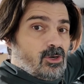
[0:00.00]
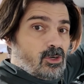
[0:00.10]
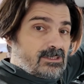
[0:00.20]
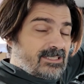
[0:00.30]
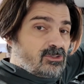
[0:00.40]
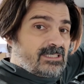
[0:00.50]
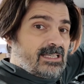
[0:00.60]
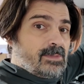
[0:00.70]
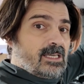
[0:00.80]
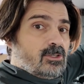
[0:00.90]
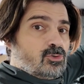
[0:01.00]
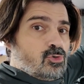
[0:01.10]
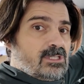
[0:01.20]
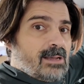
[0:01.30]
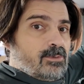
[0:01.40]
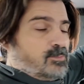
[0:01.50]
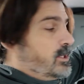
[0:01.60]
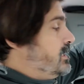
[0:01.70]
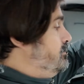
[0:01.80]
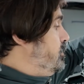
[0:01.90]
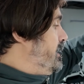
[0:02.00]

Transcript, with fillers: Otras cosas también que nos gustan, pues por ejemplo,